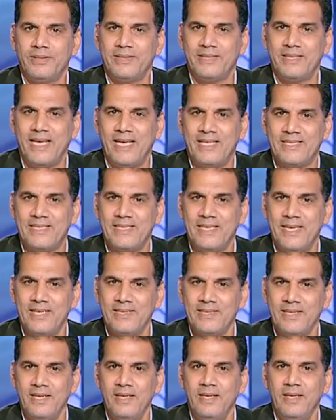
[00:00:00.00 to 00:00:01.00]

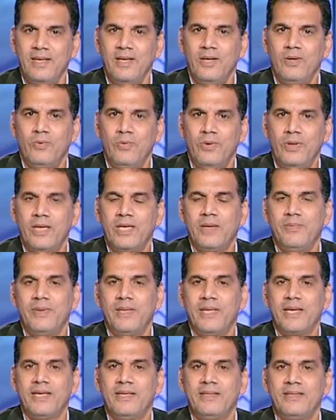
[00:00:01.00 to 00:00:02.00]
حساسه ويجب
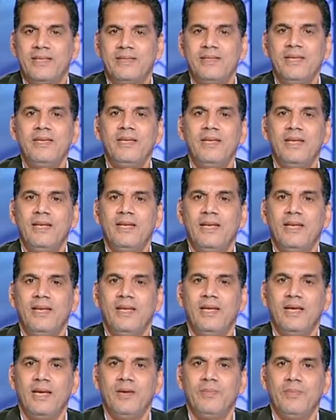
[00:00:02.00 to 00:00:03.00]
انك انت تنقل
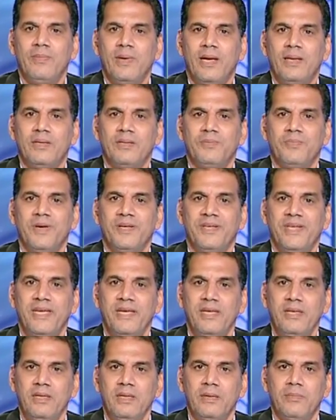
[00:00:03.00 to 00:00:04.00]
للاعب
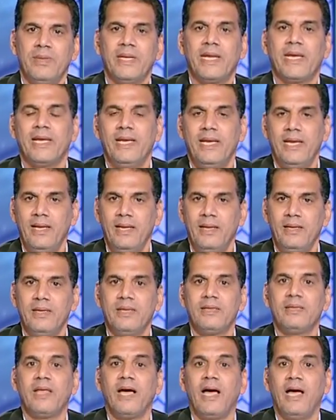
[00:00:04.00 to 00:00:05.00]
الاطمئنان من خلال
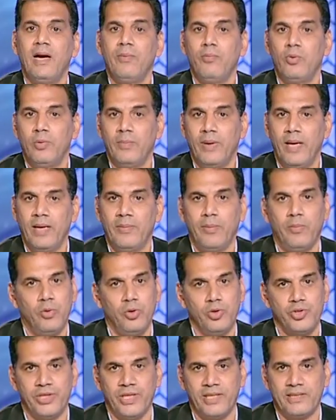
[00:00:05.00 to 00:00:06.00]
التعامل معاه ما
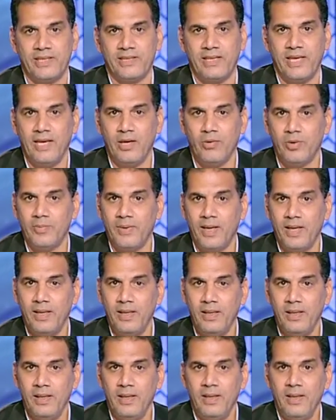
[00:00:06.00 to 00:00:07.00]
بقولش انك تتهاون معاه
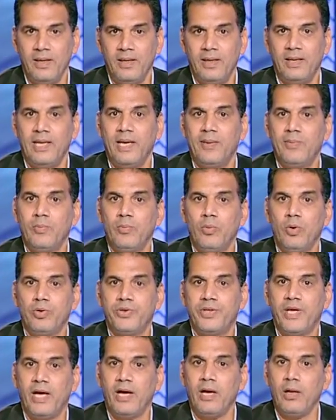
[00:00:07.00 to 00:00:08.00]
اللاعب
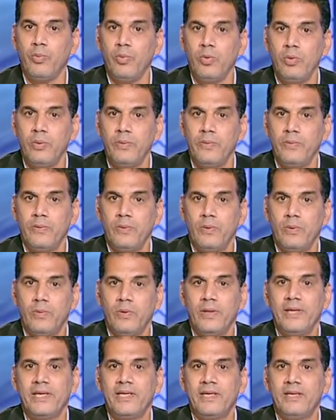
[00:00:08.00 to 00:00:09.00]
المخطئ عقبه
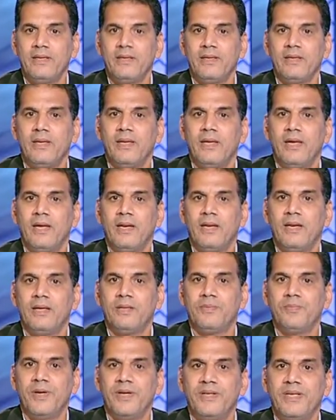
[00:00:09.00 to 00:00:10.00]
ولكن
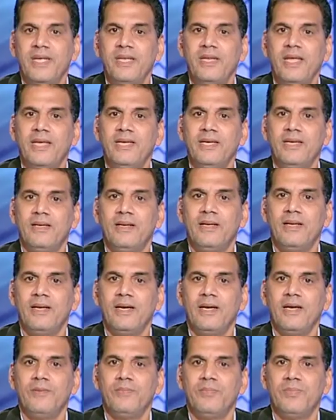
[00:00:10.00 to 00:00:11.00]
الاطمئنان هيجي
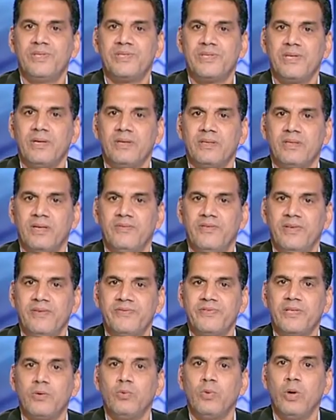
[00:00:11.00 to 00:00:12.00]
للاعب من ثقتك في
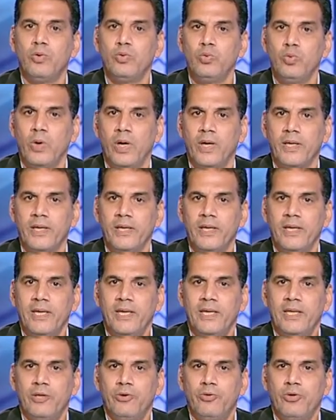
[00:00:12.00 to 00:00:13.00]
نفسك وهدوءك
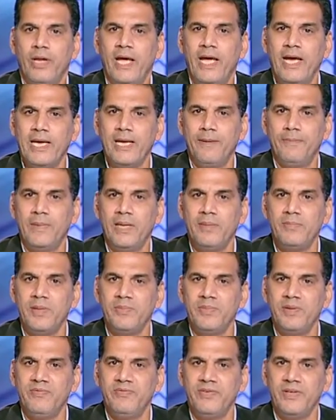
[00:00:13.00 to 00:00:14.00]
لأن الحكم لما
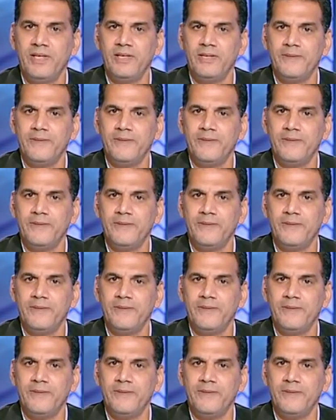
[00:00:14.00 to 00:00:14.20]
بينفعل